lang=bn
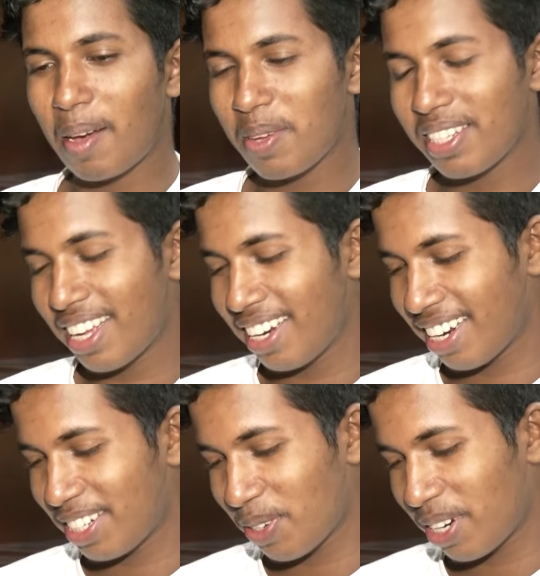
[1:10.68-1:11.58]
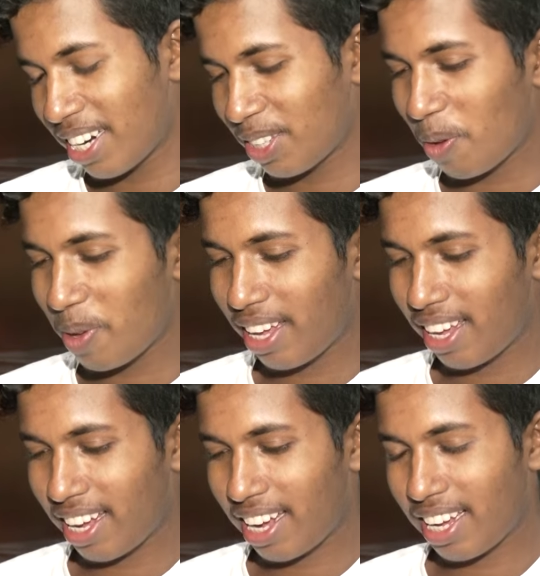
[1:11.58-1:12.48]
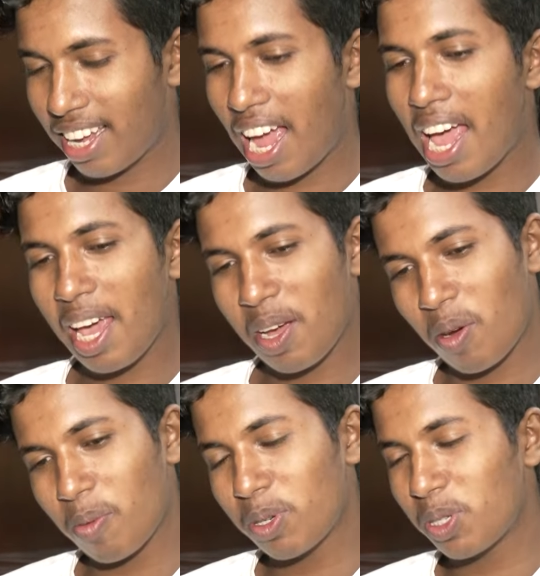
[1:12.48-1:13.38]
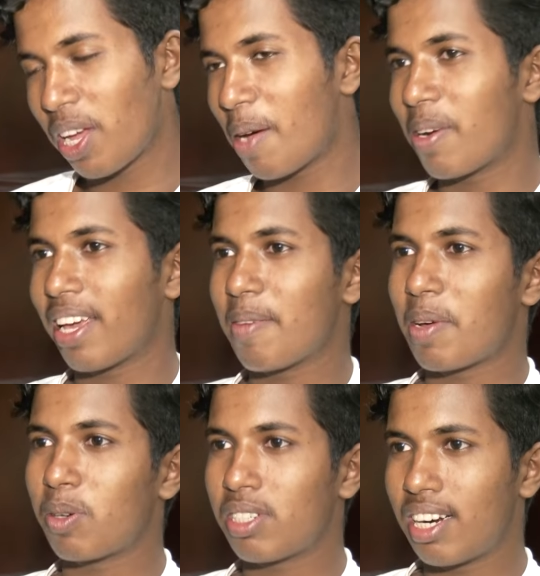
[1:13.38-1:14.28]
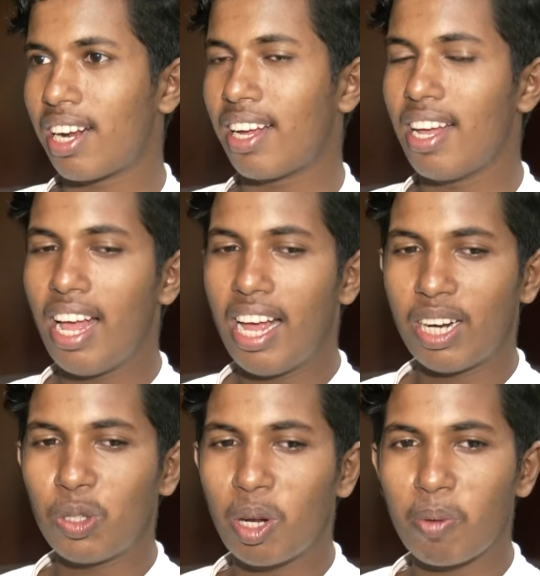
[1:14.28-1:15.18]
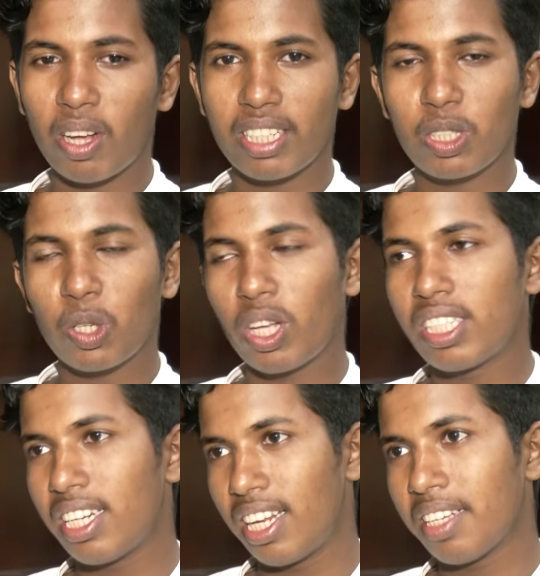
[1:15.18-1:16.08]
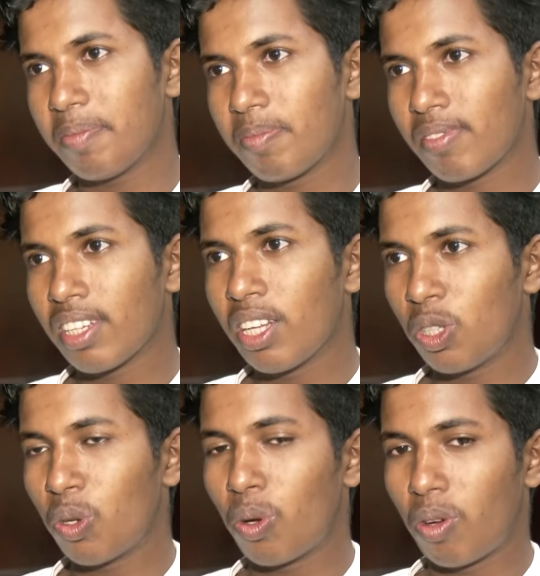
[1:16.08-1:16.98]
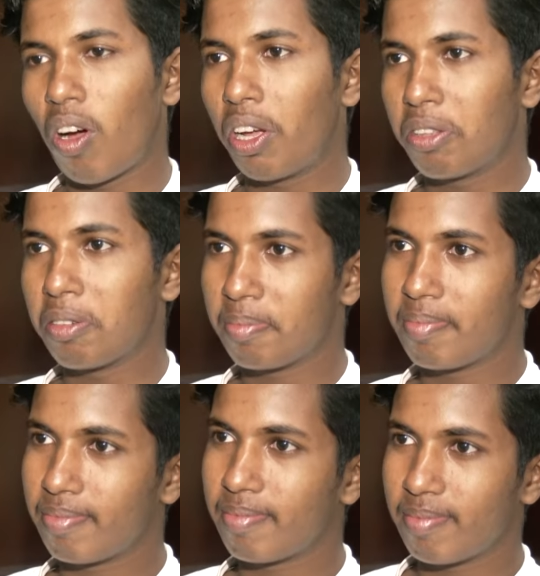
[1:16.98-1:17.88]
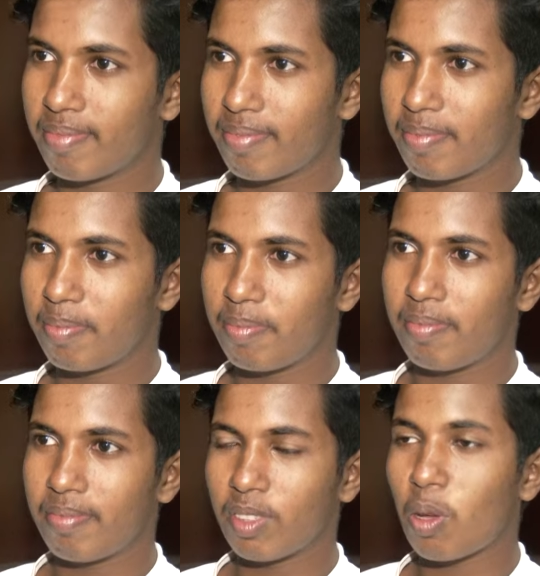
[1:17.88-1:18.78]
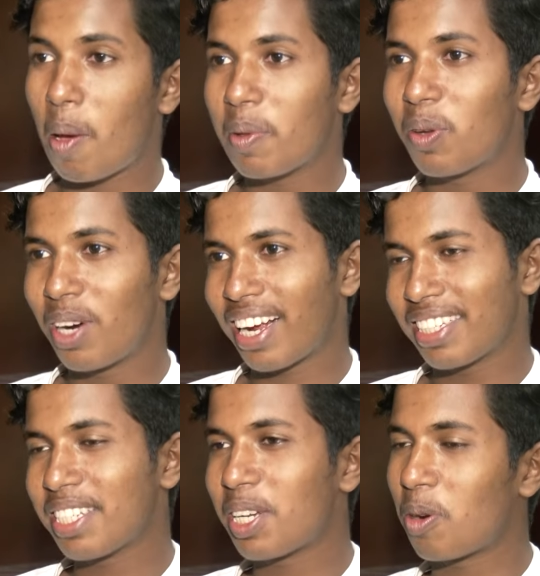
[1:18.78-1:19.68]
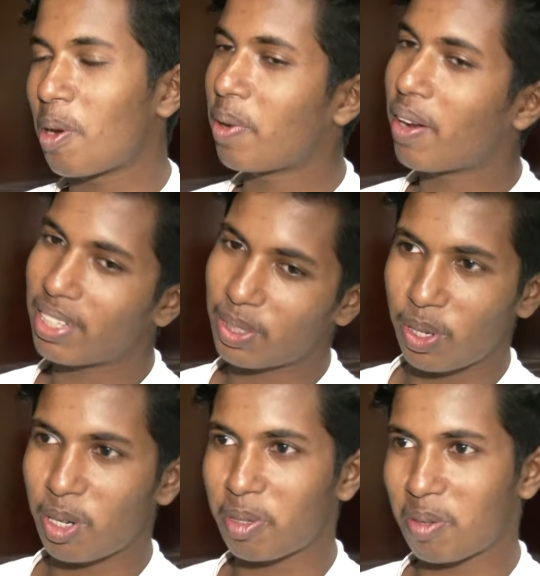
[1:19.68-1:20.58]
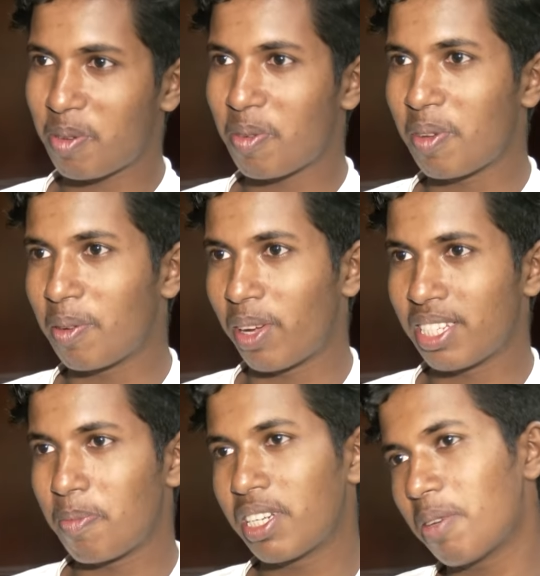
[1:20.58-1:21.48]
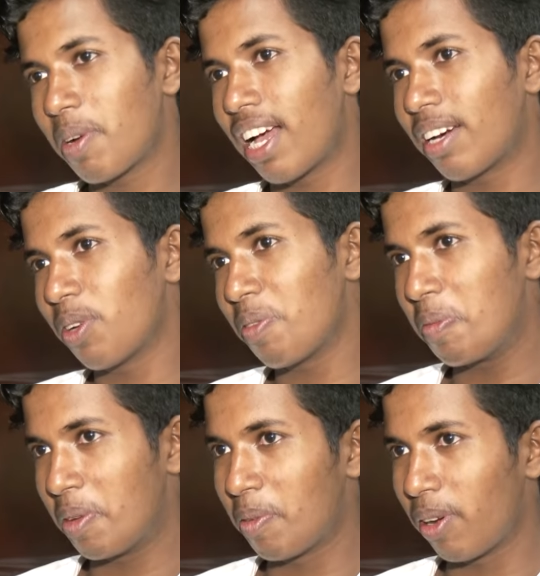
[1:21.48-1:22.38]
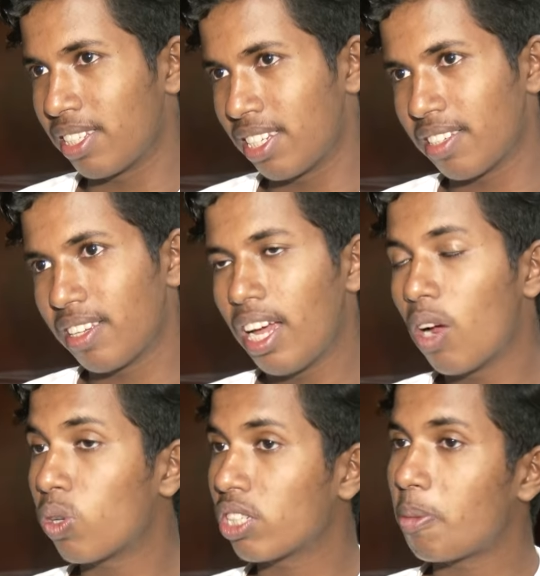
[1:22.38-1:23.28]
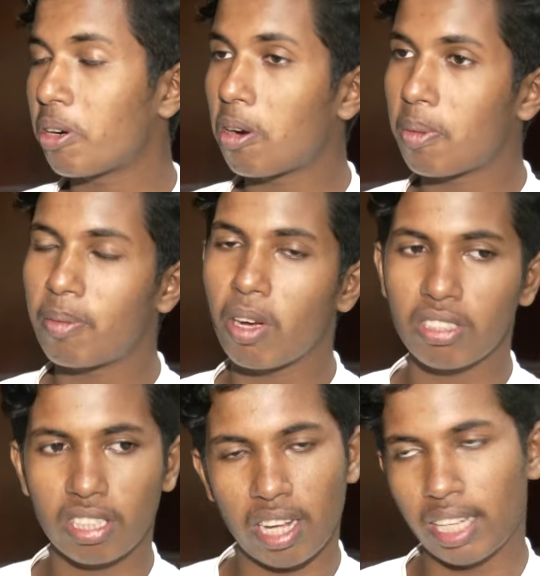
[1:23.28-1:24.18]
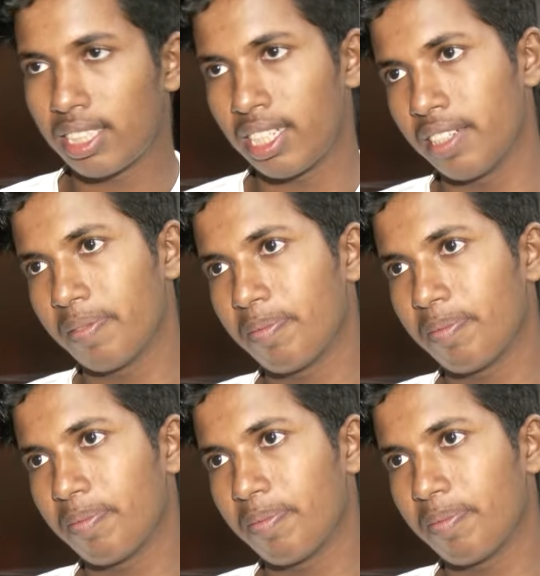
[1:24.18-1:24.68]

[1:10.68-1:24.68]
আমি জানি না শিওর এটা তবে হ্যাঁ অবশ্যই আমাকে মানুষরা ডুয়েল ভয়েজের জন্যই চিনি তো হয়তো তবে আমি ধরে রাখার চেষ্টা করবো আমি রেওয়াজ করি সবসময় ফিমেল ভয়েসে বেশিরভাগ গান করি ফিমেল ভয়েসে ওটা তো আমার নর্মাল ভয়েস ওটা তো আছেই